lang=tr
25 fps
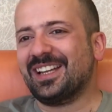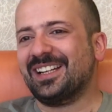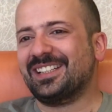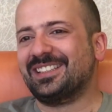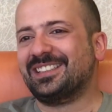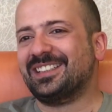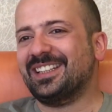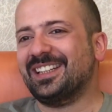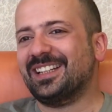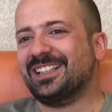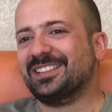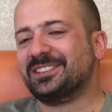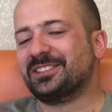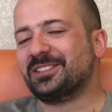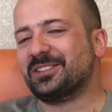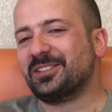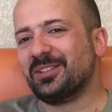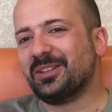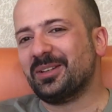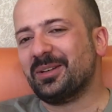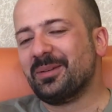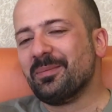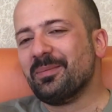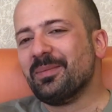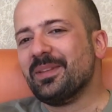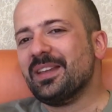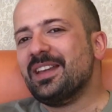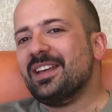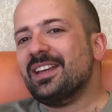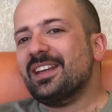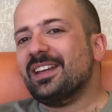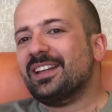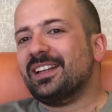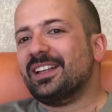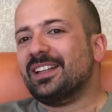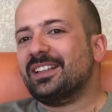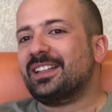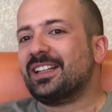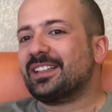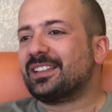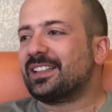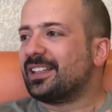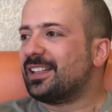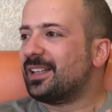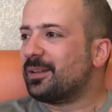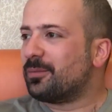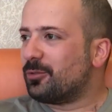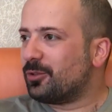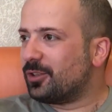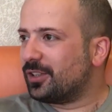gerçeği yansıtıyor. E,
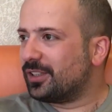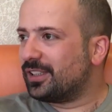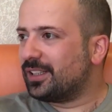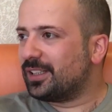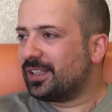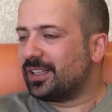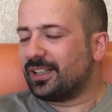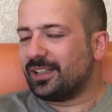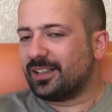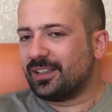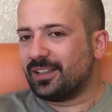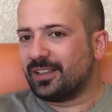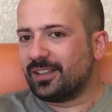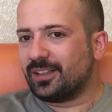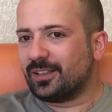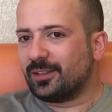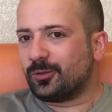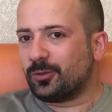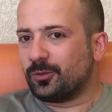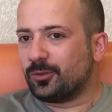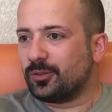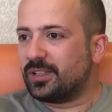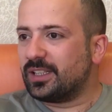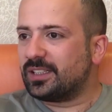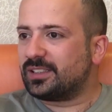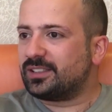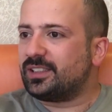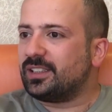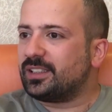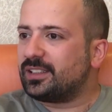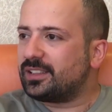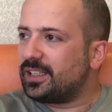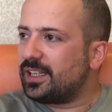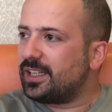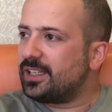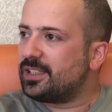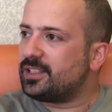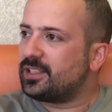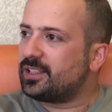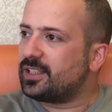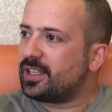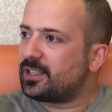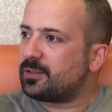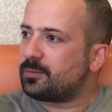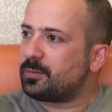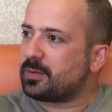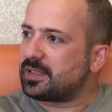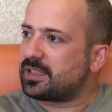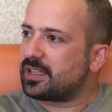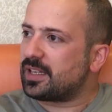data da bu arada e, onu destekleyici
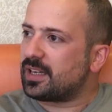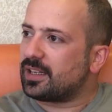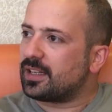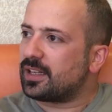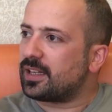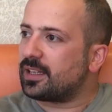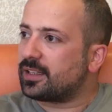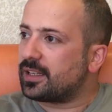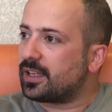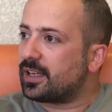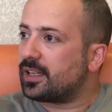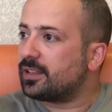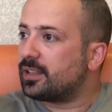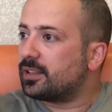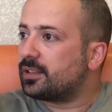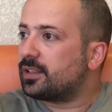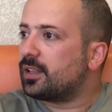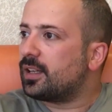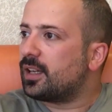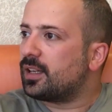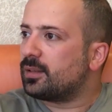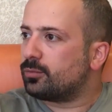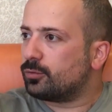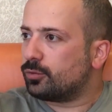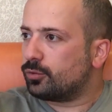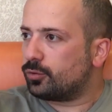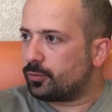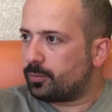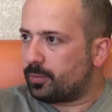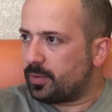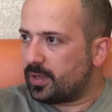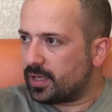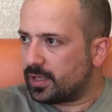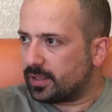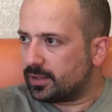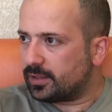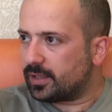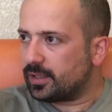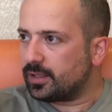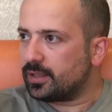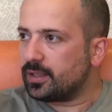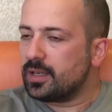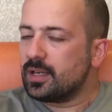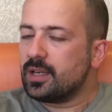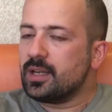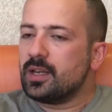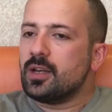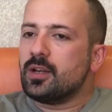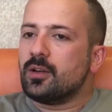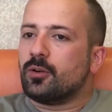geçmiş senelerden gelen datalar bulduk bir yerden.
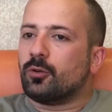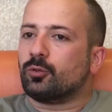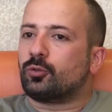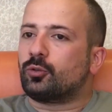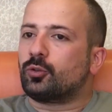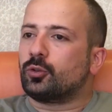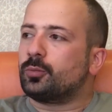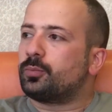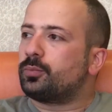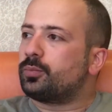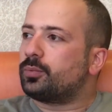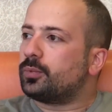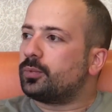Hı. Oturup... Ben bunu